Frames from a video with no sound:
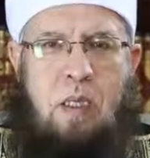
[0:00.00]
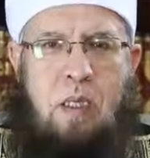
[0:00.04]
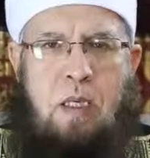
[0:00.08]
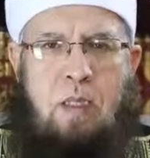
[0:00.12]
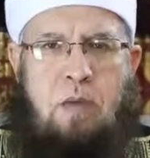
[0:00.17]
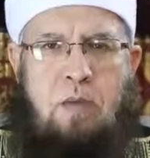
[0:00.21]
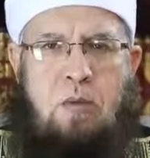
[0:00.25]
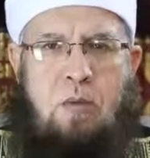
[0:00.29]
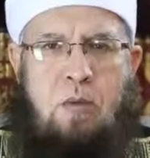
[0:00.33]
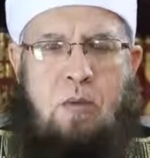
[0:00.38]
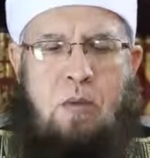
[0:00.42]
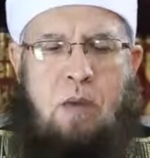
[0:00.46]

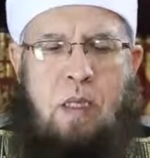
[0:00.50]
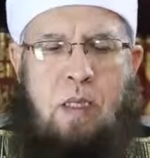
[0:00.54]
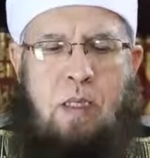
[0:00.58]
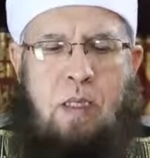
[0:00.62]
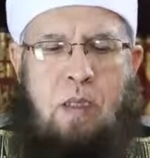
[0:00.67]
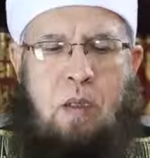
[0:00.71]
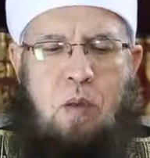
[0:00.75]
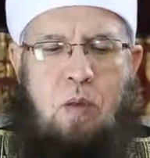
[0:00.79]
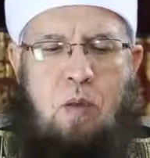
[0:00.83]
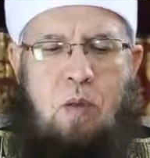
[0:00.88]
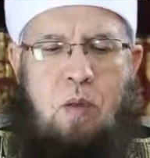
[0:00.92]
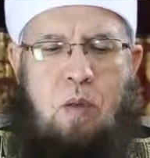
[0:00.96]
كالصورة
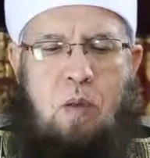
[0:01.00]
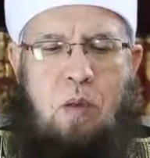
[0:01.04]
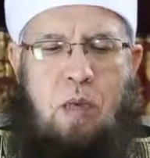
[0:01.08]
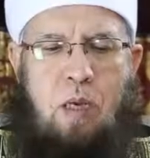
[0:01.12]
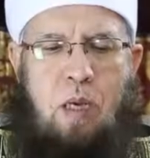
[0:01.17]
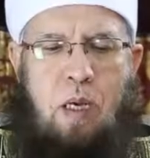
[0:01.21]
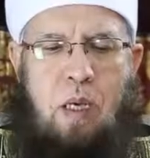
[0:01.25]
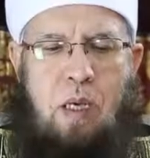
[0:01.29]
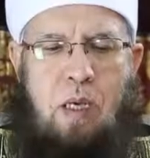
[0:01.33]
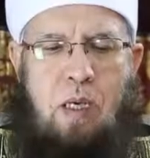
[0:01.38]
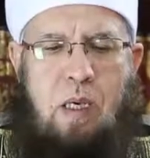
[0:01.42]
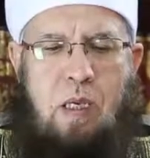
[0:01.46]

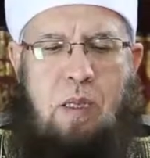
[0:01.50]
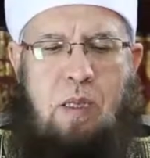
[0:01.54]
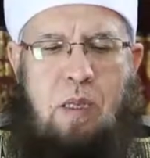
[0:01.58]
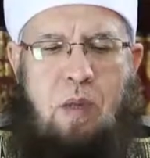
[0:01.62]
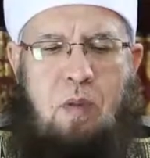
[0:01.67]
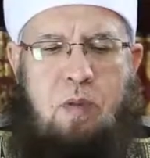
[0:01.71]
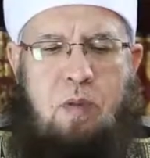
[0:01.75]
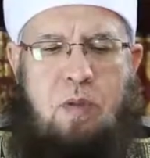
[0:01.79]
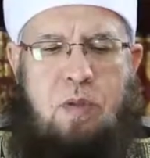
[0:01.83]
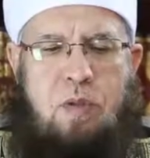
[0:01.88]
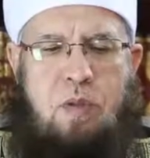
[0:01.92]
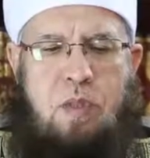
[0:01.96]
الأخرى كذا
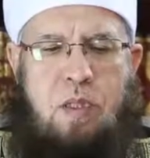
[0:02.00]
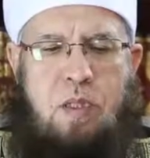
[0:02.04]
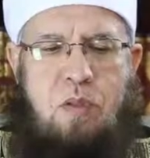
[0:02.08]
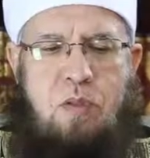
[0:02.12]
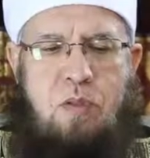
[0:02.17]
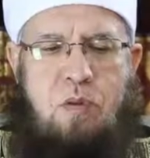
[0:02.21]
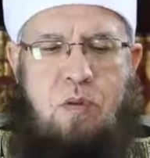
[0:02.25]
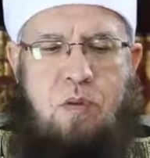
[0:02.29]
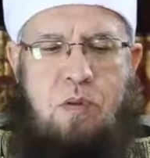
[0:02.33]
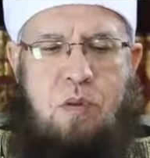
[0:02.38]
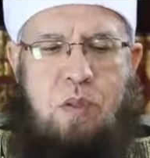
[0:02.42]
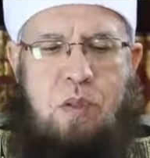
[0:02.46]
الوسطى
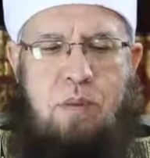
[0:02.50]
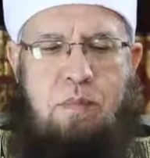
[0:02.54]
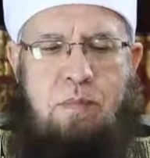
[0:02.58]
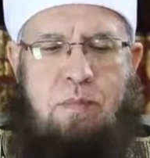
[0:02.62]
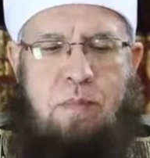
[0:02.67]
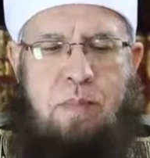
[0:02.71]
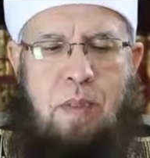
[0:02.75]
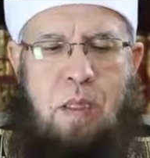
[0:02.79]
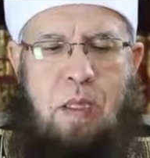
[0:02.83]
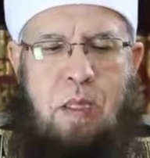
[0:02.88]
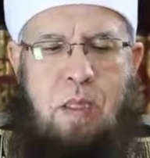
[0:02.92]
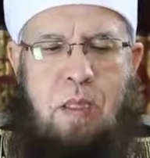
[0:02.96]

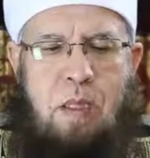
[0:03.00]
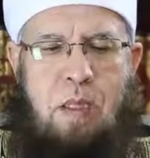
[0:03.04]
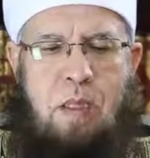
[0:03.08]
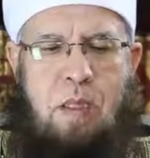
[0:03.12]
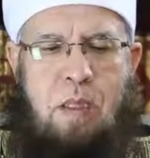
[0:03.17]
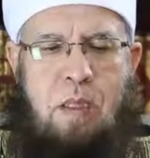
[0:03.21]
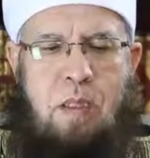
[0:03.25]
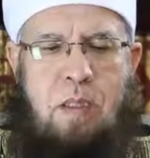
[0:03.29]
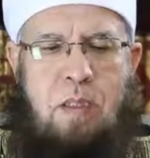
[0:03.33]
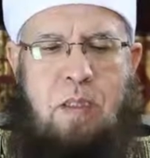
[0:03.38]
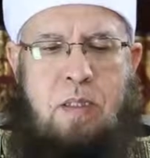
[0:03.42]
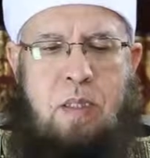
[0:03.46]
استحب
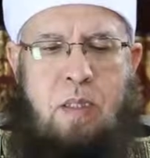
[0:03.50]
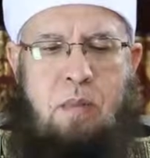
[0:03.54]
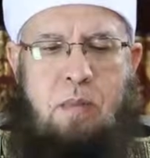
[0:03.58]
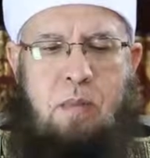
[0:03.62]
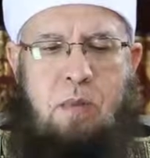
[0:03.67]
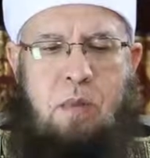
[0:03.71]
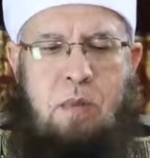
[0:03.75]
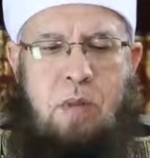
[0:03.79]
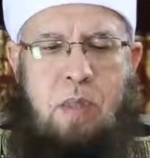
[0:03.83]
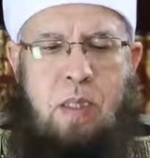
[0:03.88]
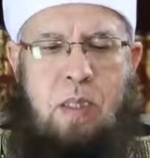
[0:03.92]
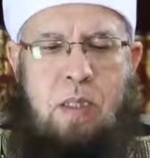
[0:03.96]

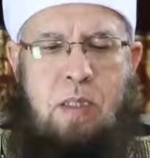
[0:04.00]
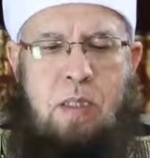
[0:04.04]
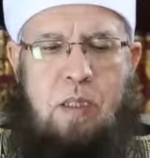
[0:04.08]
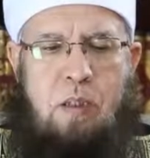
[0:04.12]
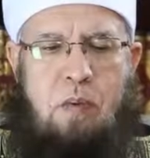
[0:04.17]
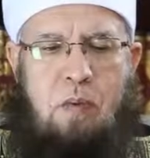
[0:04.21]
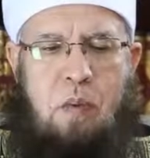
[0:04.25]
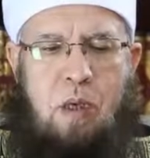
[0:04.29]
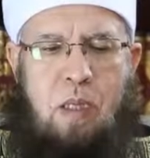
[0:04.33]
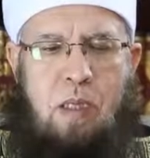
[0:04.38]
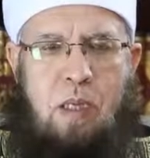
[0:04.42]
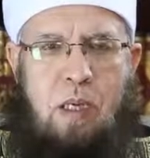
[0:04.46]
سبق يد
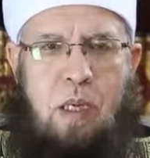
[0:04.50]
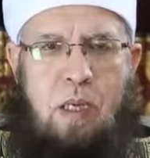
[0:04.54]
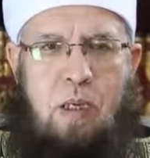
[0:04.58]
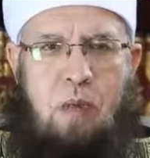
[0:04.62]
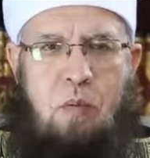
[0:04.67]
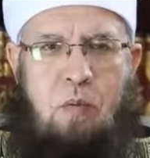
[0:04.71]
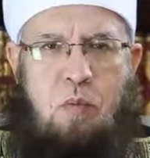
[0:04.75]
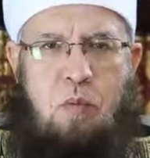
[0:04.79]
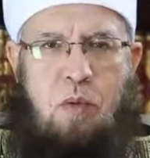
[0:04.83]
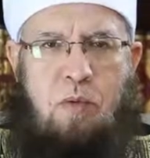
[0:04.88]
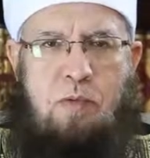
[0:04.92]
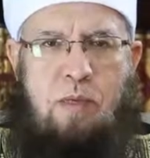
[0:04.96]

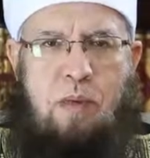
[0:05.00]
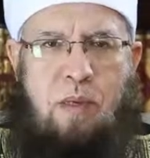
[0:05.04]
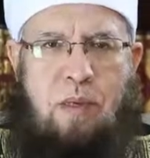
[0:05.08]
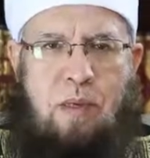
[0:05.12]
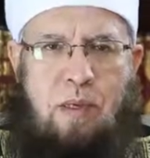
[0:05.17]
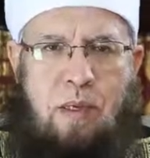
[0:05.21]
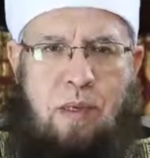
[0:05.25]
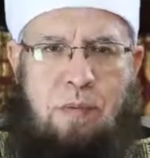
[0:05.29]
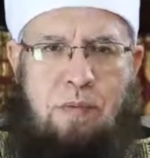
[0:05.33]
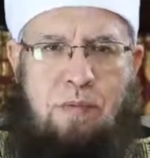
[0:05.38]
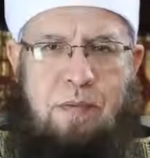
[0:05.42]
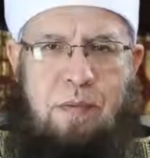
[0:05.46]
وضعا وفي
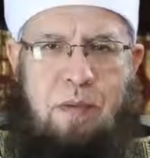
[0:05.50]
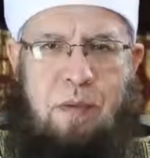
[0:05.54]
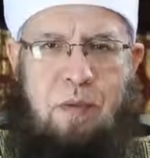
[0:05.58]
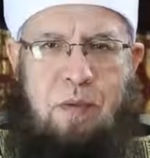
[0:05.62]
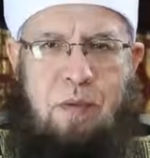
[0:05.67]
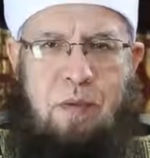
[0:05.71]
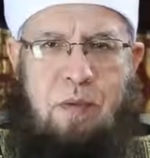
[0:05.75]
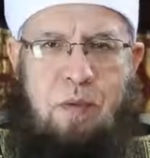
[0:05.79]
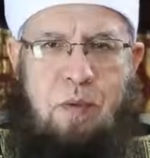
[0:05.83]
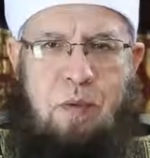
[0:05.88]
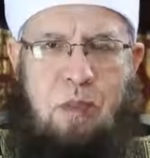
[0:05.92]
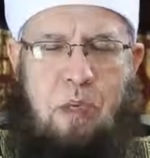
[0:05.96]
الرفع
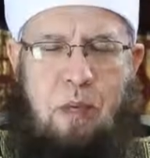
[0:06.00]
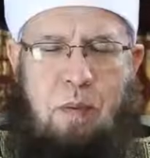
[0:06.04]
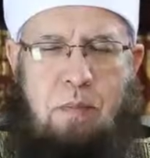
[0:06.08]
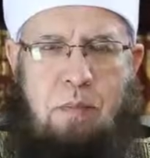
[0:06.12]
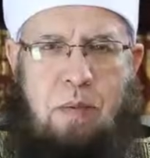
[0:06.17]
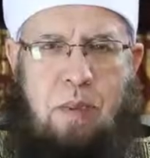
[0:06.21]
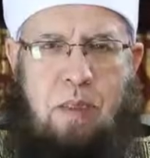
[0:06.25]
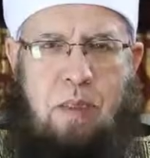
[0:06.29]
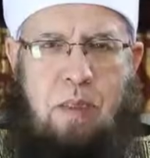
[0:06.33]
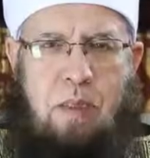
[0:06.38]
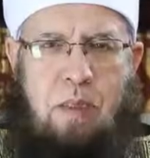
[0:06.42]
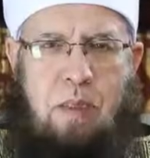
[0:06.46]

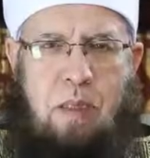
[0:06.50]
الركب